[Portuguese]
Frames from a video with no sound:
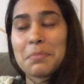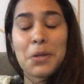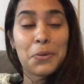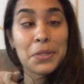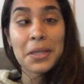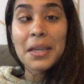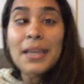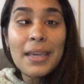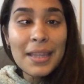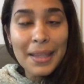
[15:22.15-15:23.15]
Me perguntem
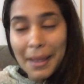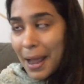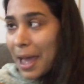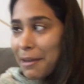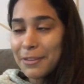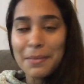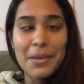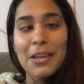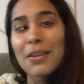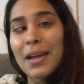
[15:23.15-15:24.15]
quem tá grávida,
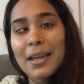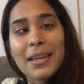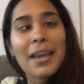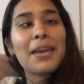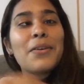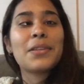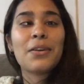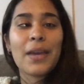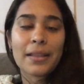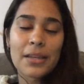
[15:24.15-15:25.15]
Milha ou Raquel? E
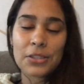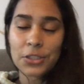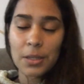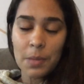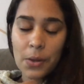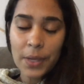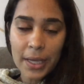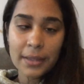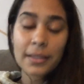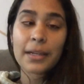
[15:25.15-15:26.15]
não é, tá, gente? É a minha
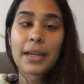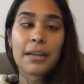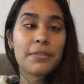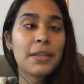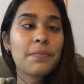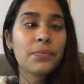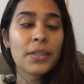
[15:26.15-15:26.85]
cunhada que tá grávida.